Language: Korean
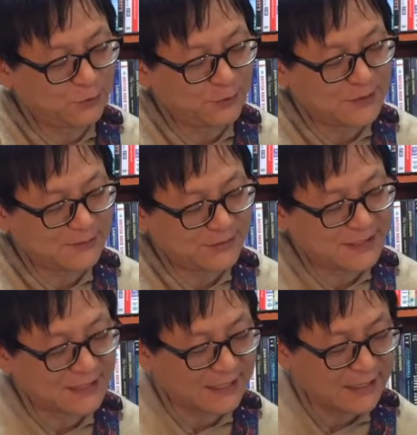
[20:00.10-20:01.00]
번째
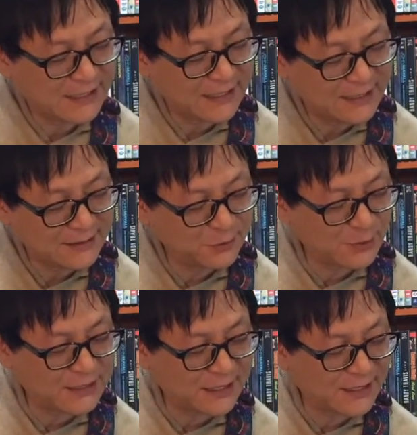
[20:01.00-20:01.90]
프렛에 손가락
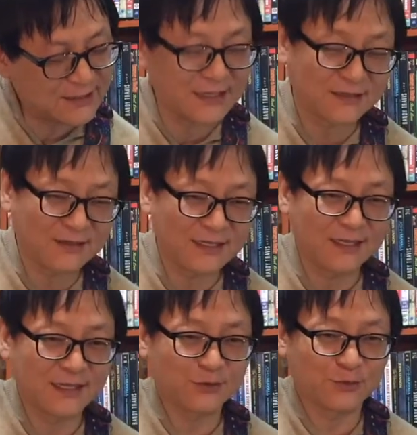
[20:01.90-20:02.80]
4 개가 다 들어간다는
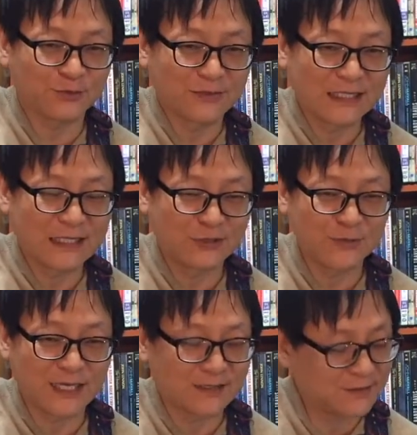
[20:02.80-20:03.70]
게 좀 쉽지
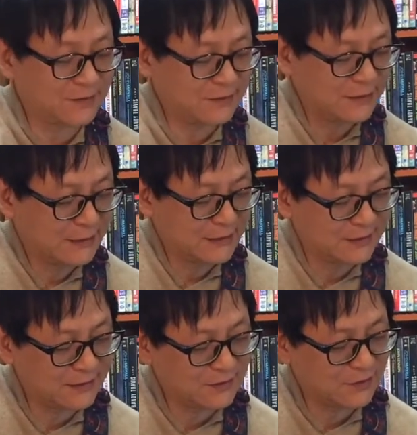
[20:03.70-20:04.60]
않거든요.
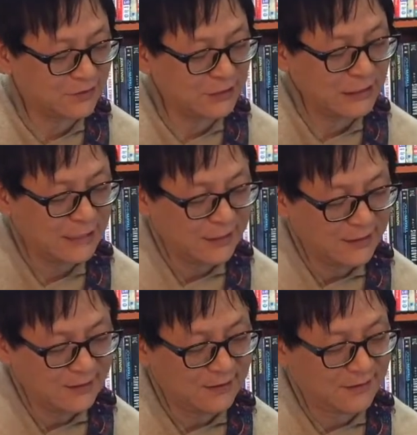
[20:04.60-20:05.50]
그래서 저는
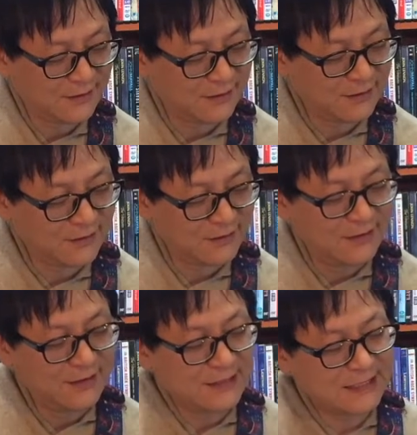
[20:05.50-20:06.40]
어,
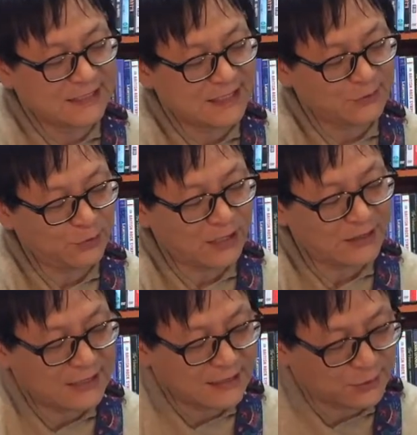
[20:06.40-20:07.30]
그냥 이 세 손가락을
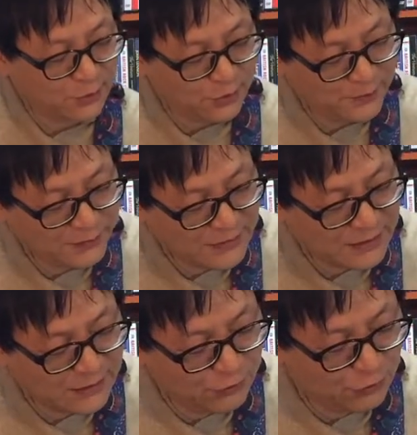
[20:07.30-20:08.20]
가지고
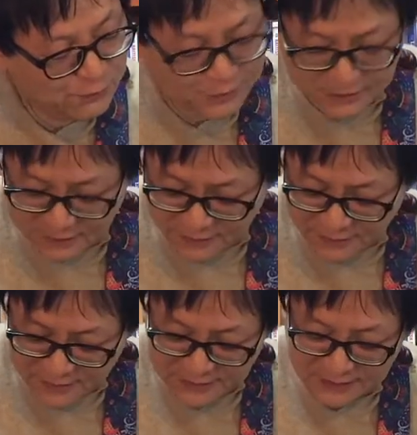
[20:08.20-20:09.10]
눕혀서
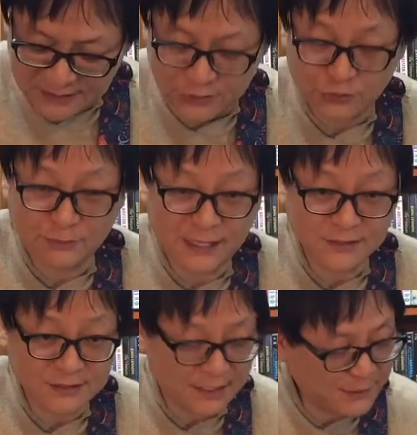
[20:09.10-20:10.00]
이 줄을 마저
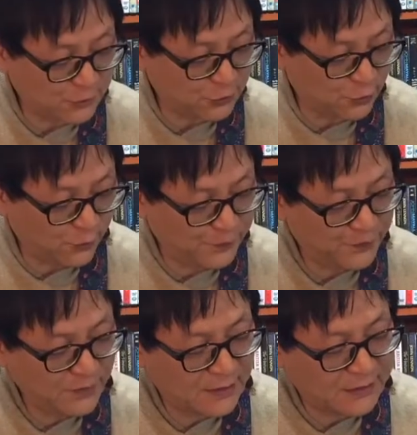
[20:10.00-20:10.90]
잡아주고
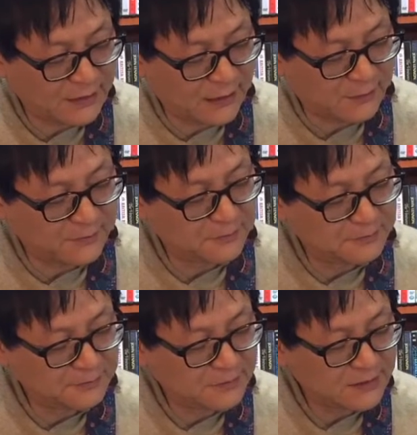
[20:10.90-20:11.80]
그 다음
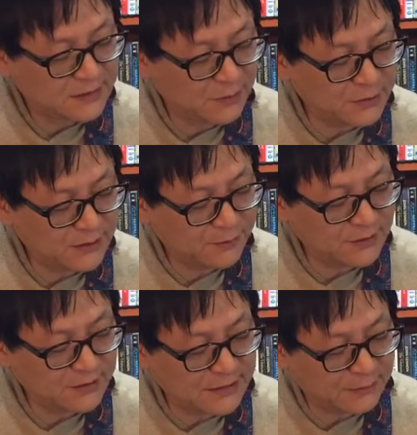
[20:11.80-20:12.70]
세 번째
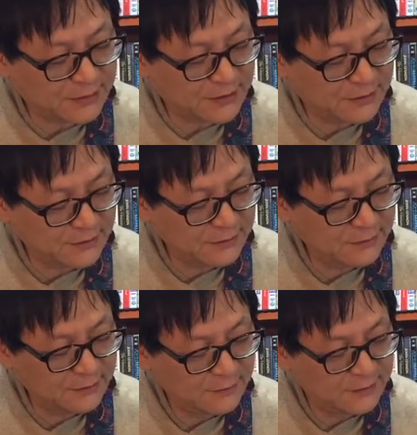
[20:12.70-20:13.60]
프렛을 잡을 때는
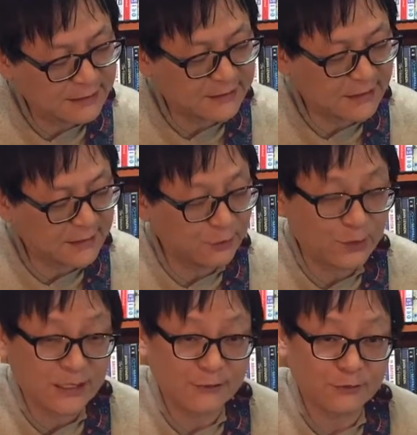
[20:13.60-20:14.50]
예,
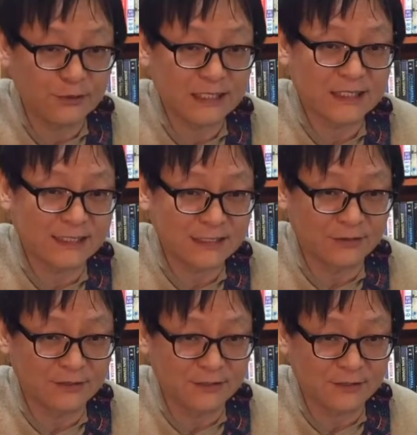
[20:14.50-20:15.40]
새끼손가락으로 이렇게 살짝
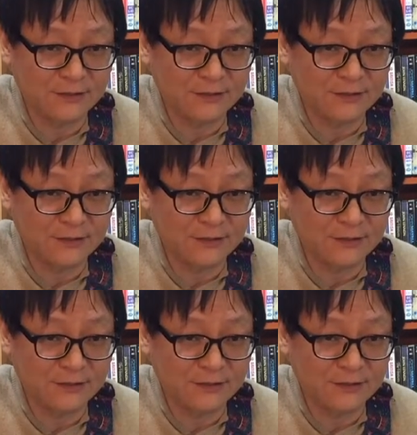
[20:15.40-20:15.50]
얹어서